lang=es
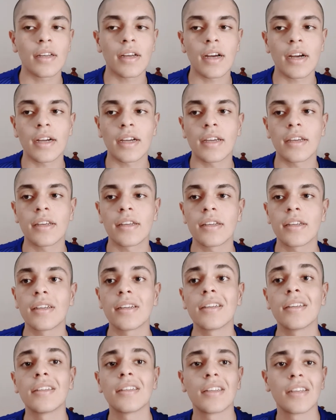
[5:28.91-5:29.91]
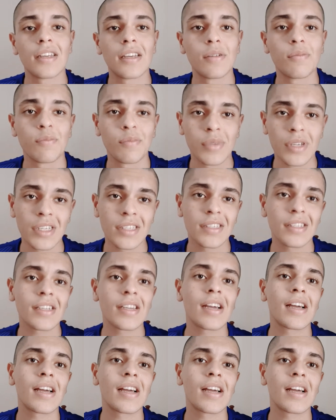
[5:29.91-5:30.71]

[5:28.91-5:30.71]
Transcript: a que empiece